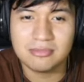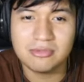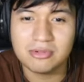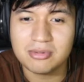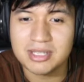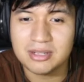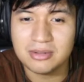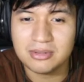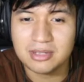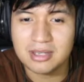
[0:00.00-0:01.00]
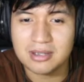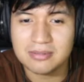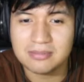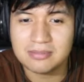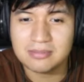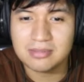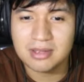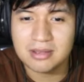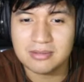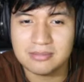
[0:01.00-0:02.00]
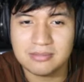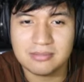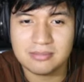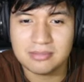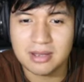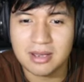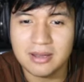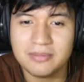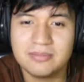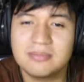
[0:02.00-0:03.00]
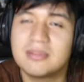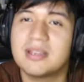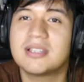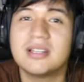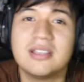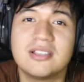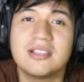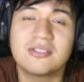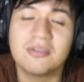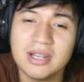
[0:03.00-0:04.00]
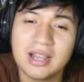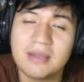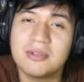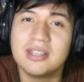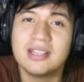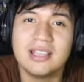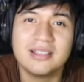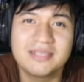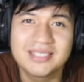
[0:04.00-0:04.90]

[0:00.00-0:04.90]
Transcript: un robachicos que, que, que se le descompone la camioneta,